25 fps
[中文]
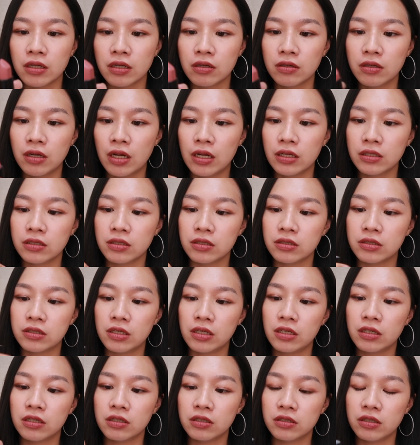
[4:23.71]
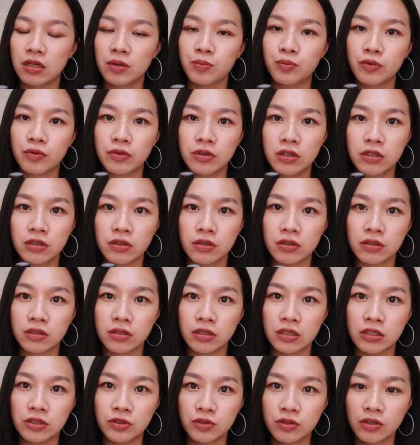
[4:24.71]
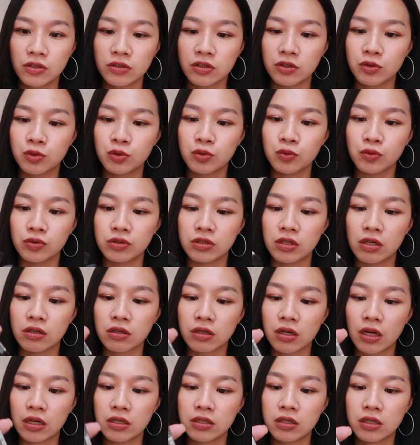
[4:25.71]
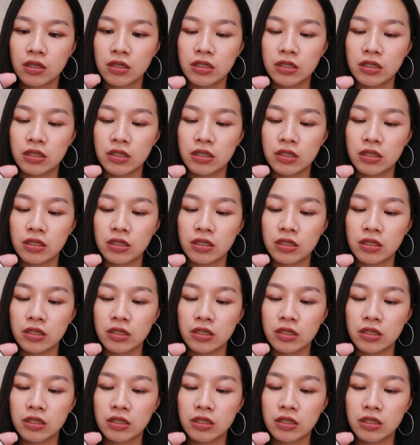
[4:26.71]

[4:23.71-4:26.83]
然后它的这个也不会有很重的塑胶感，